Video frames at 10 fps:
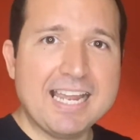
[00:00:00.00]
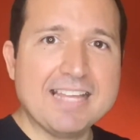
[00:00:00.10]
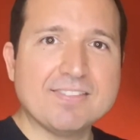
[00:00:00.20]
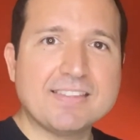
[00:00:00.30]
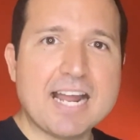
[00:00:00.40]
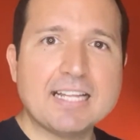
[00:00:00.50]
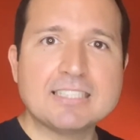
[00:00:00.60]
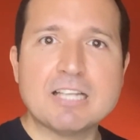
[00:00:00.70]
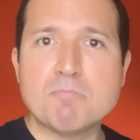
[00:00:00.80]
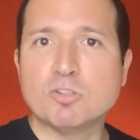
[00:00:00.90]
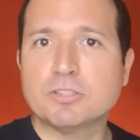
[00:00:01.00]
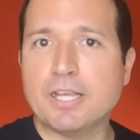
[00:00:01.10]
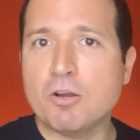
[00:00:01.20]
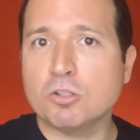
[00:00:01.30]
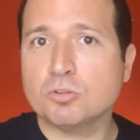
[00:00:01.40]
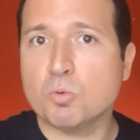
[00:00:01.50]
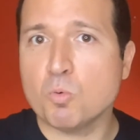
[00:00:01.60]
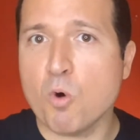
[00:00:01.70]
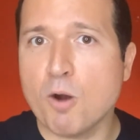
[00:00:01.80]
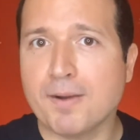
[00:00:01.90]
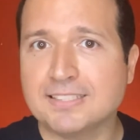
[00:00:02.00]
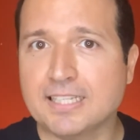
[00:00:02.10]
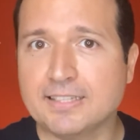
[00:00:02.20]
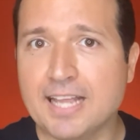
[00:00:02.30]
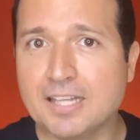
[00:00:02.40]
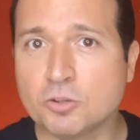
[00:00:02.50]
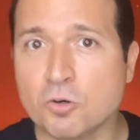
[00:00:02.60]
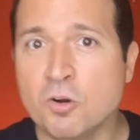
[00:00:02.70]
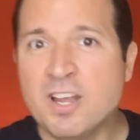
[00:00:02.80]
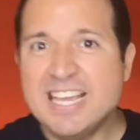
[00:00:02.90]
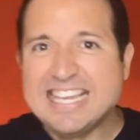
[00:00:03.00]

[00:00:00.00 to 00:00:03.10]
entradas a museos u obras de teatro.